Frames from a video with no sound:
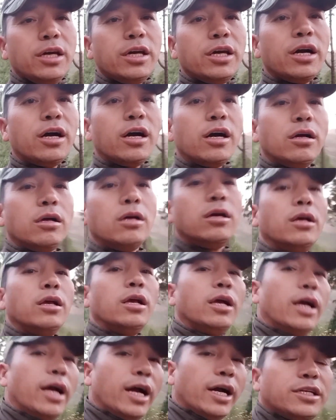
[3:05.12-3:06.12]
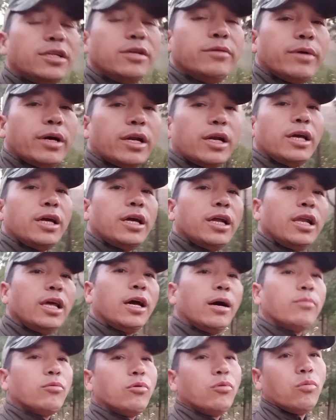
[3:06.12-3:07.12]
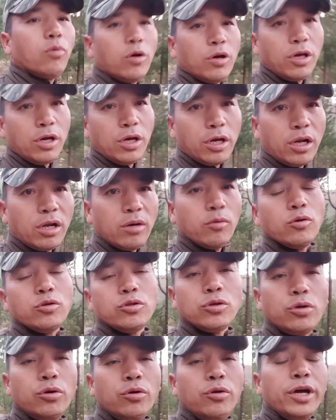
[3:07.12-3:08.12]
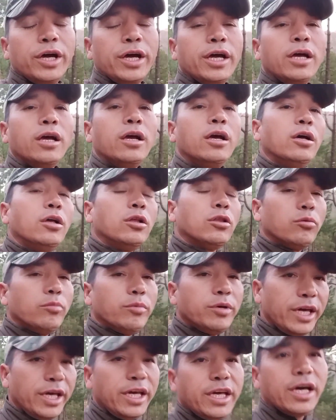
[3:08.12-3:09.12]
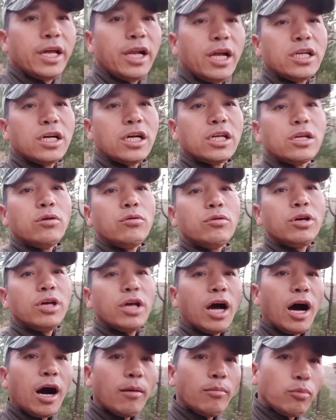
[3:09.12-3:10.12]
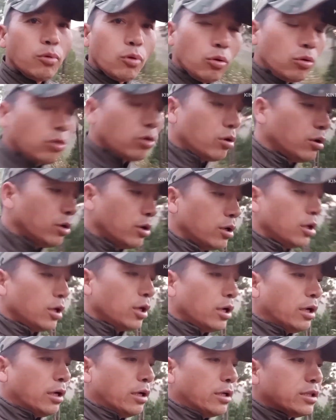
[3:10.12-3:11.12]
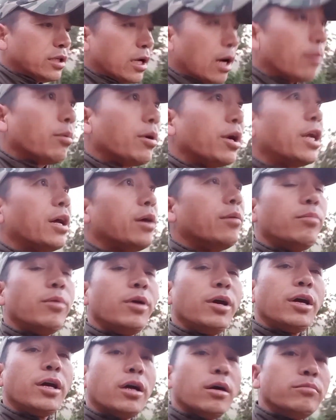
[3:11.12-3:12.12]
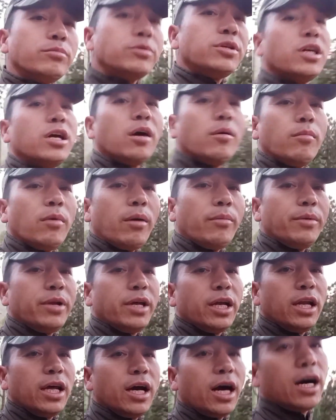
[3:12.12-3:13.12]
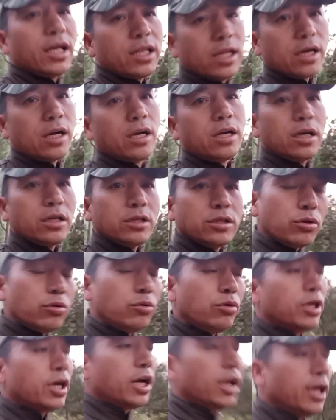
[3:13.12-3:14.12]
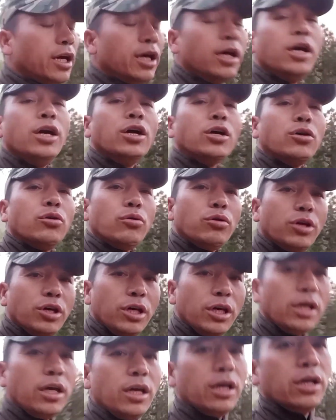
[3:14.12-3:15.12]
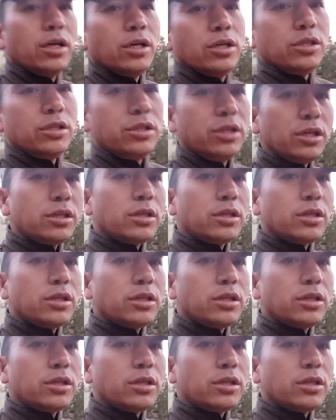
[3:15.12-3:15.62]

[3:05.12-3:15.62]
या एक्टिव करने के लिए आपको वॉकिंग करना बहुत ज़रूरी है तो मैं यही कहना चाहता हूँ कि आप लोग शाम के टाइम पे कम से कम अपने के लिए आधा घंटा ज़रूर निकालें क्योंकि जिस